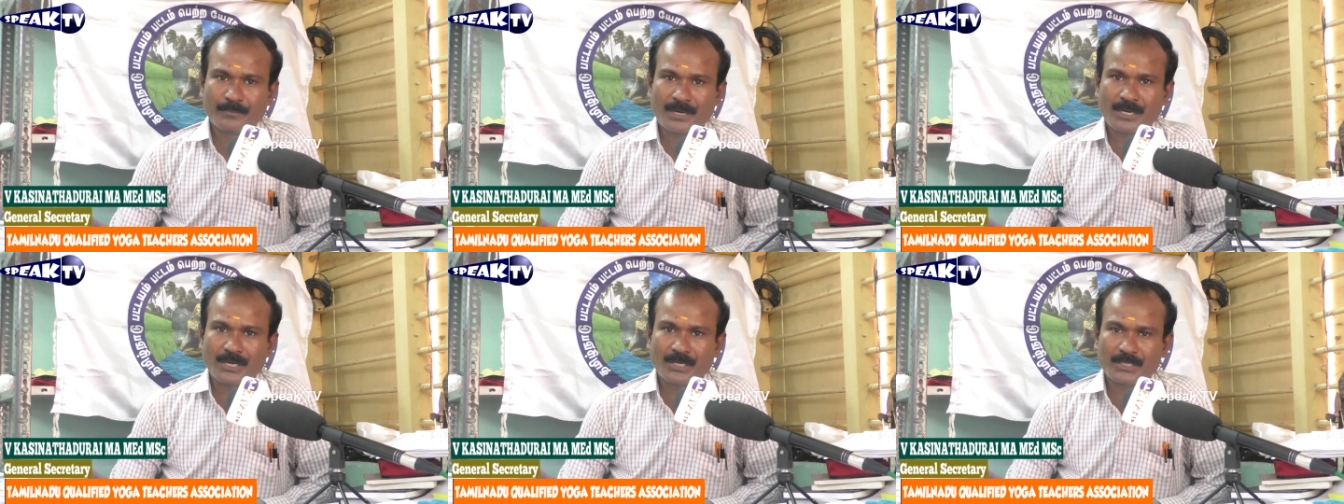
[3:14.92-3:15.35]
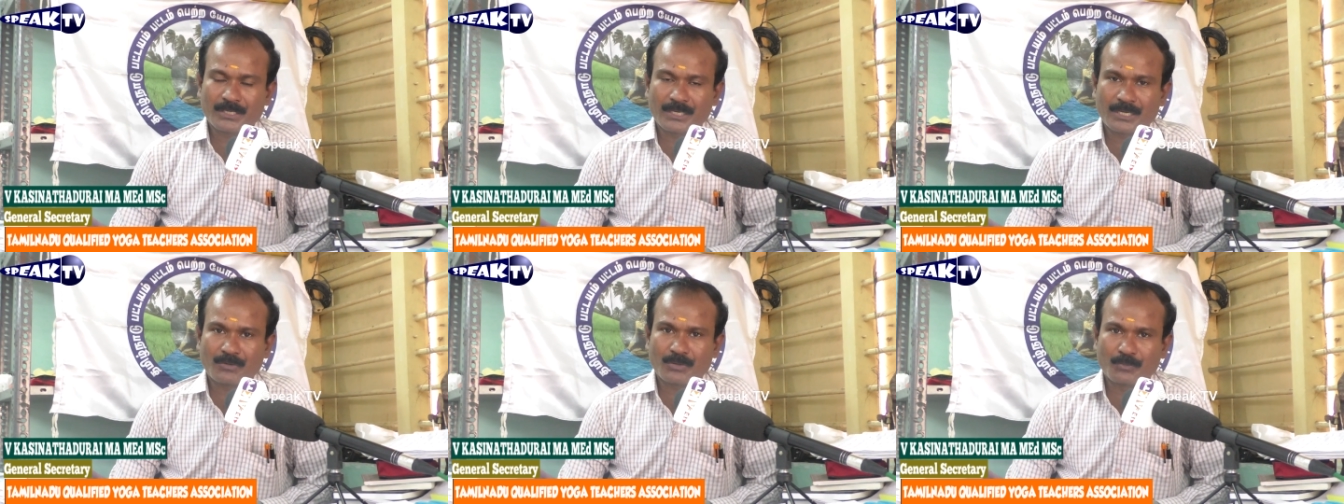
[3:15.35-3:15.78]

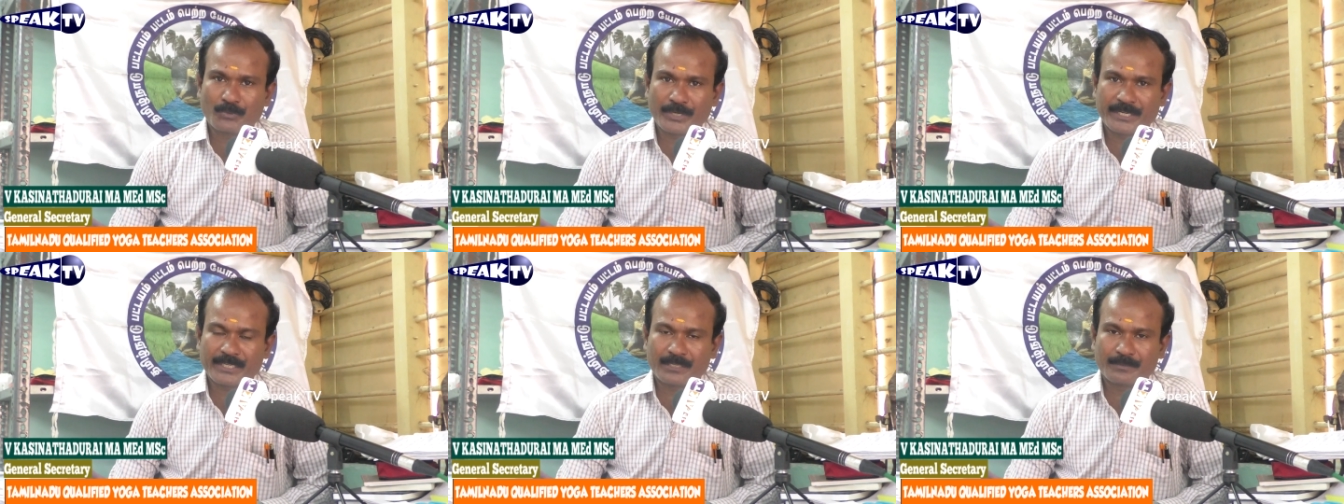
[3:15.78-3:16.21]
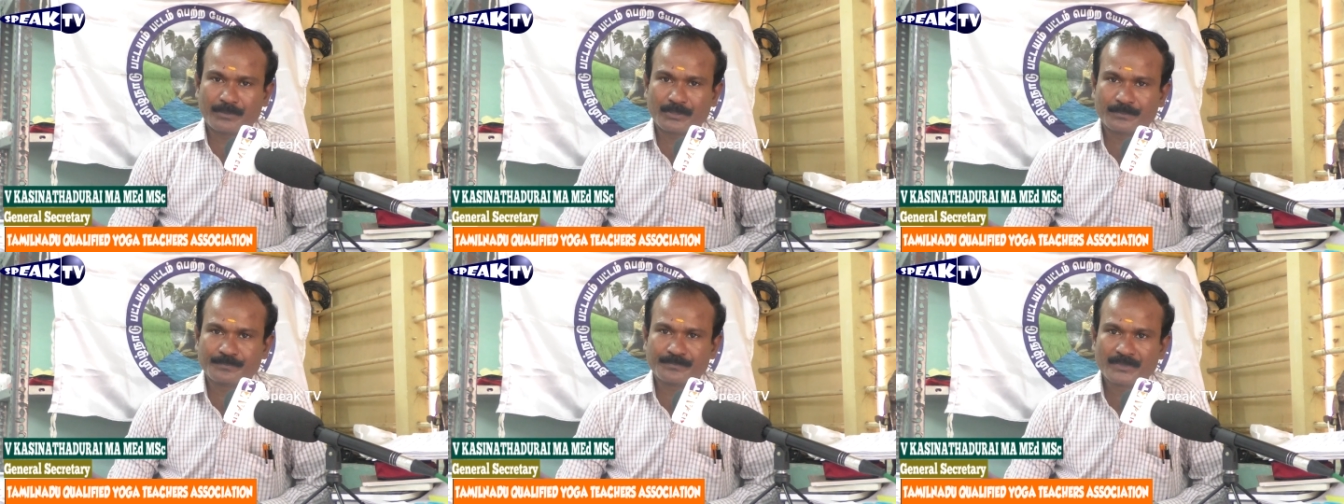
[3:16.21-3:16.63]
மக்களுக்கு நல்ல ஒரு முன்னேற்றம்
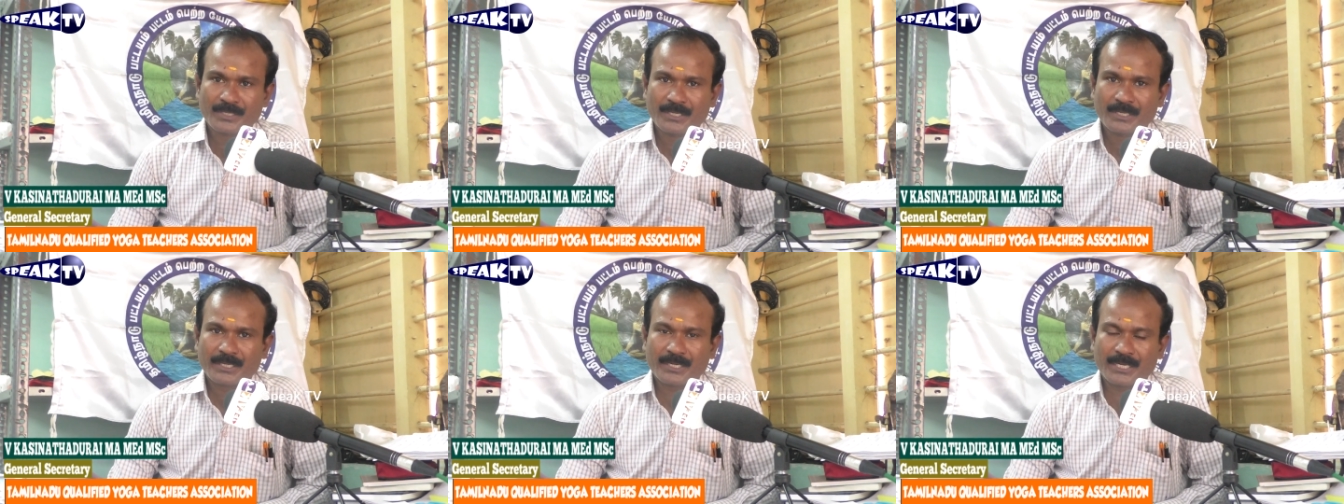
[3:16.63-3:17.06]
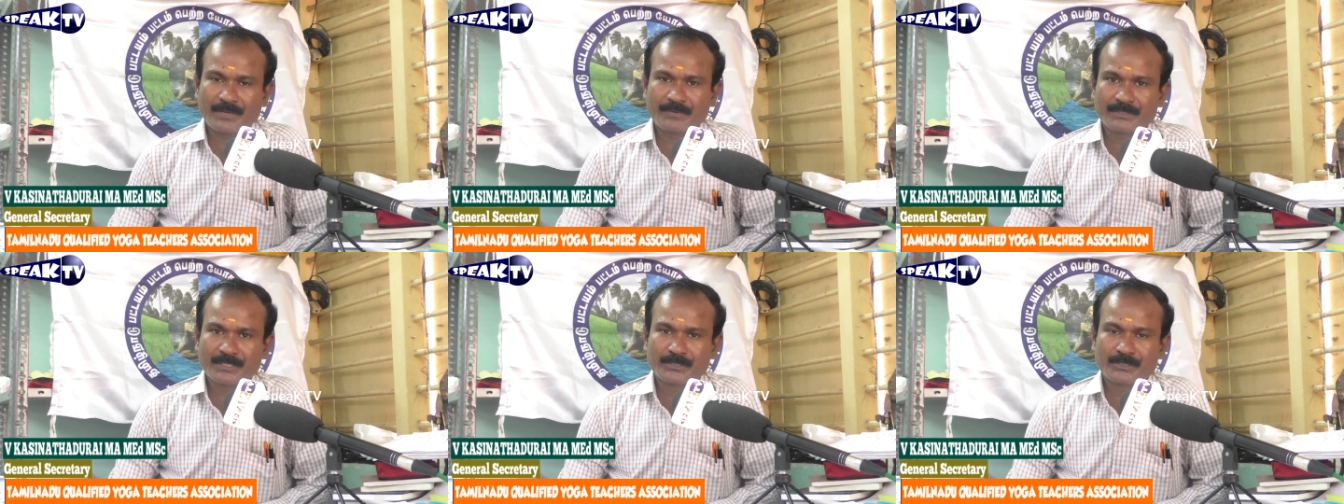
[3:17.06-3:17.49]
ஏற்படும்
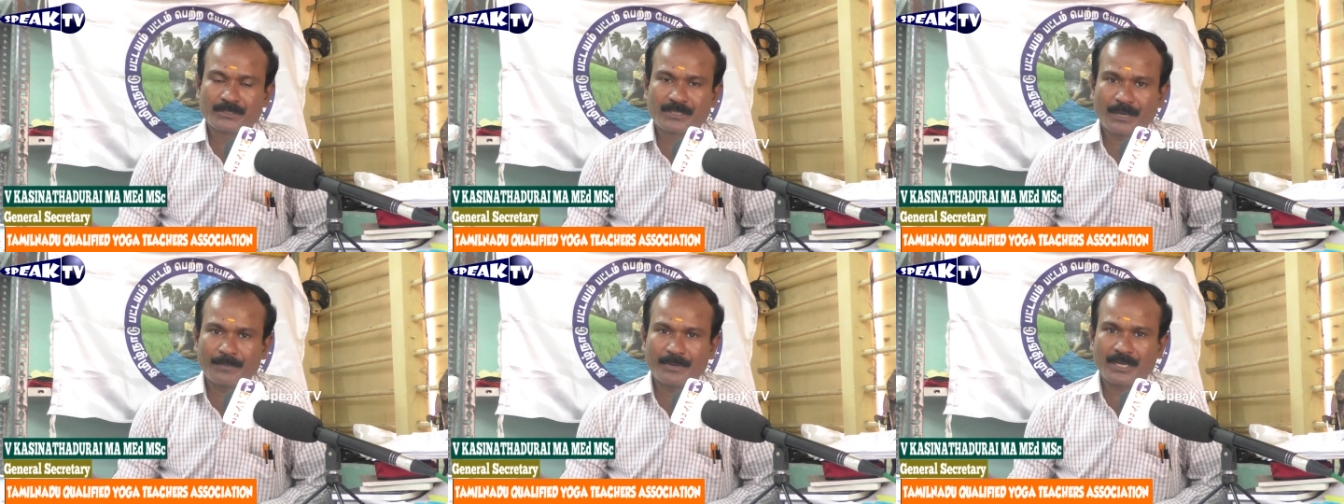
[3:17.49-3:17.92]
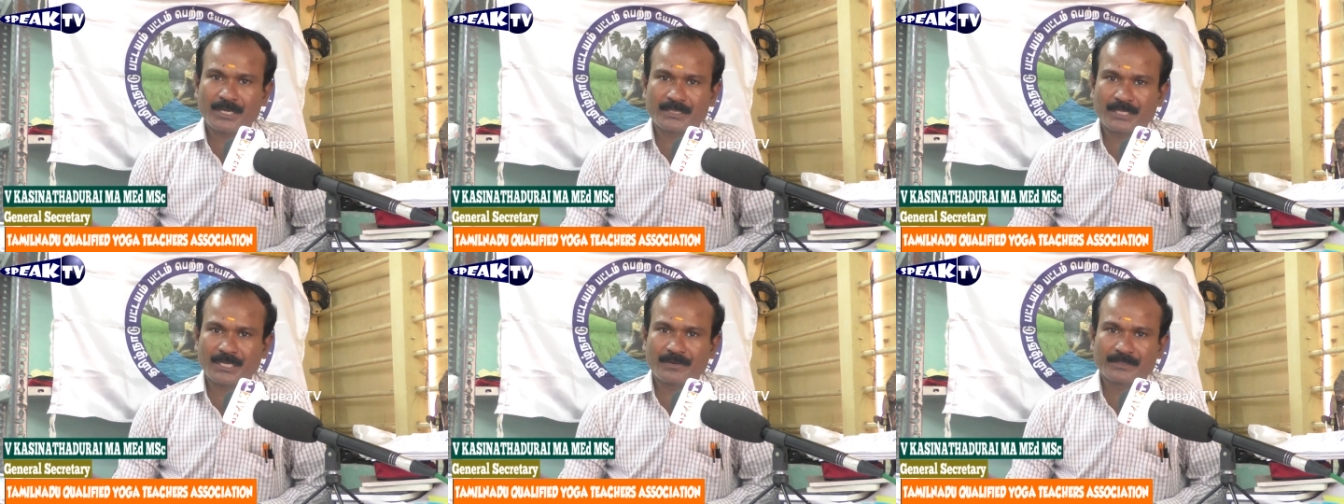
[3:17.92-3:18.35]
ஏன்னா வந்து
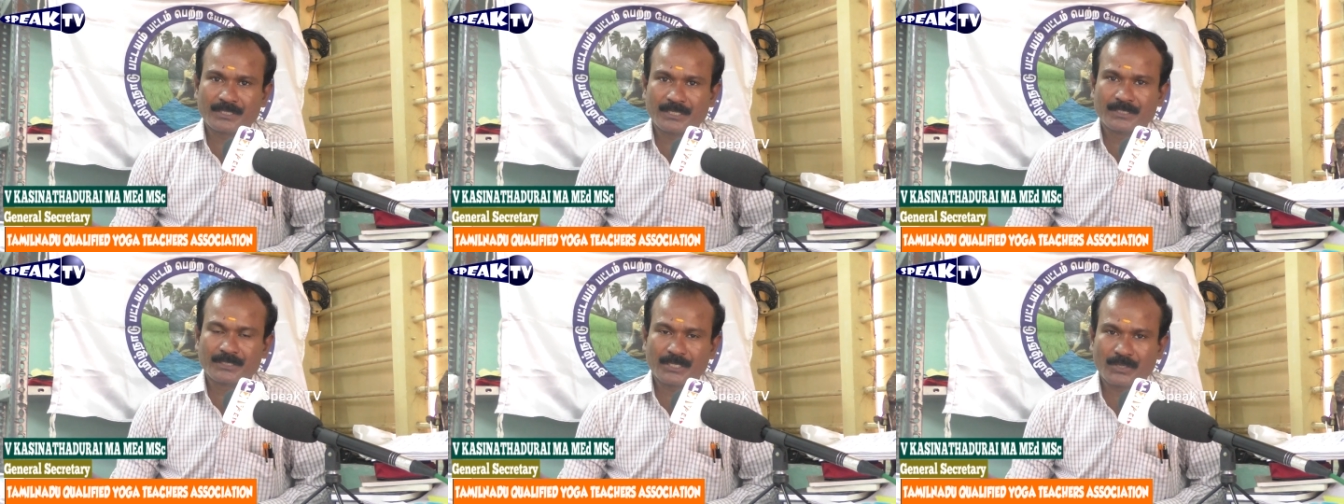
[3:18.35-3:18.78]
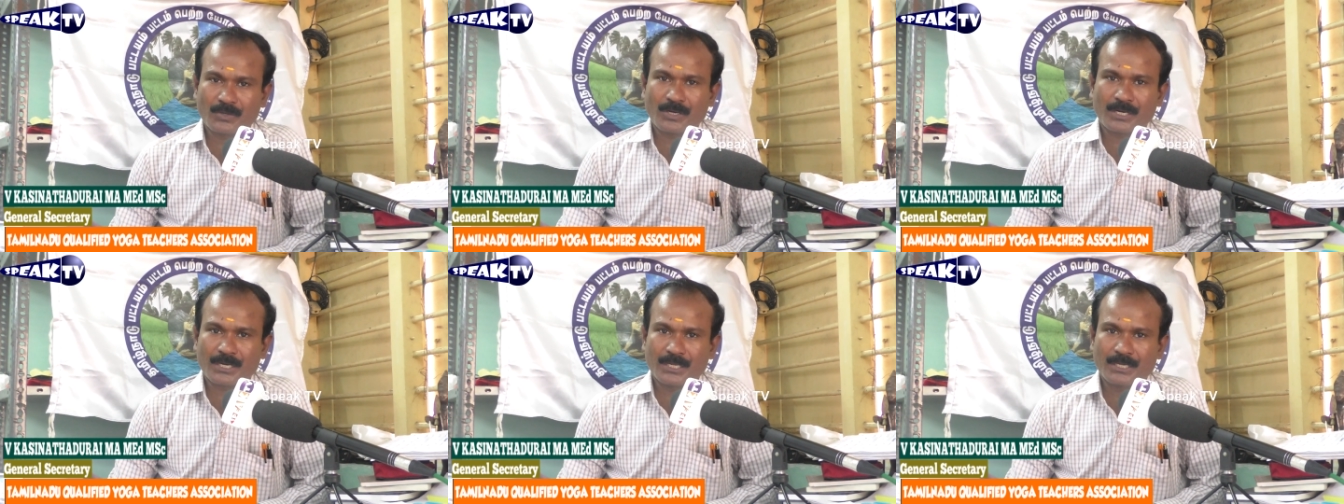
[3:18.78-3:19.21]
தமிழகத்தில் வந்து இந்த
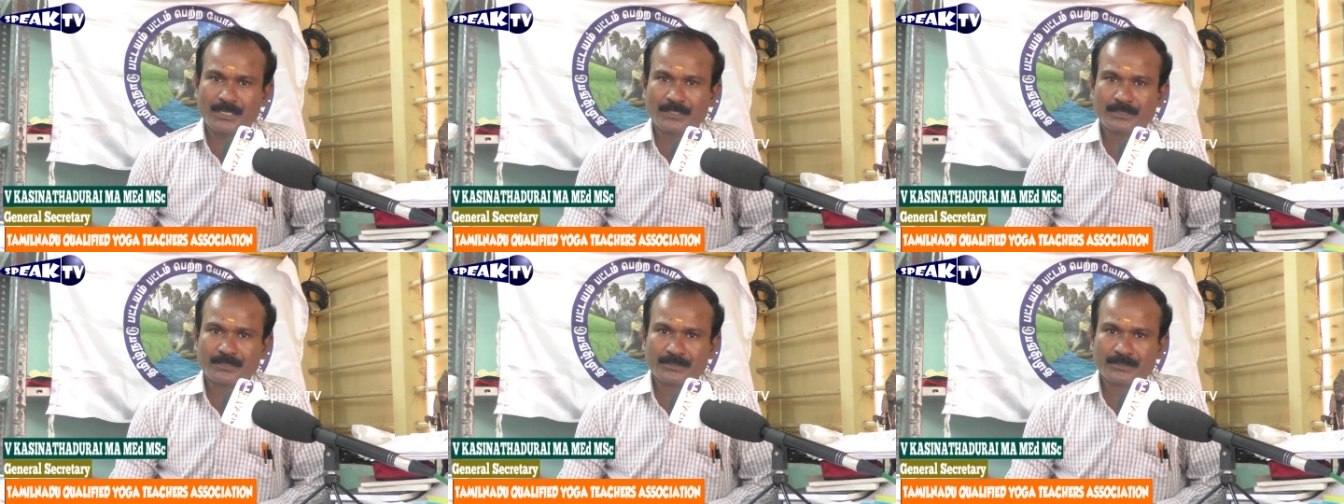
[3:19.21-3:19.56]
யோகக்கலை